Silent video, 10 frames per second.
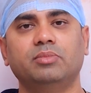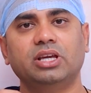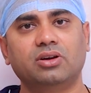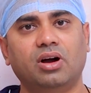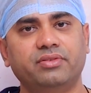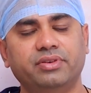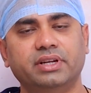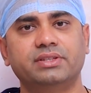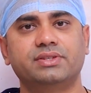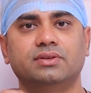మీ
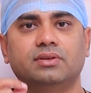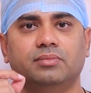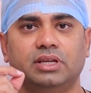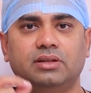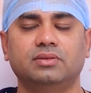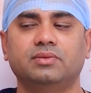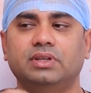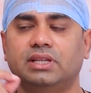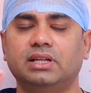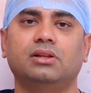కాన్ఫిడెన్స్ మీరు
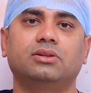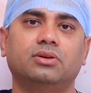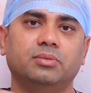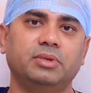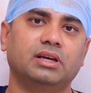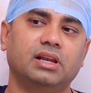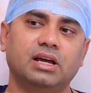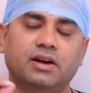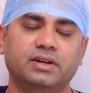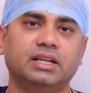ఇతరులతో మింగిల్
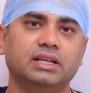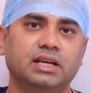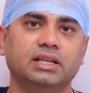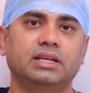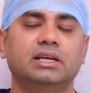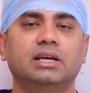కావటానికని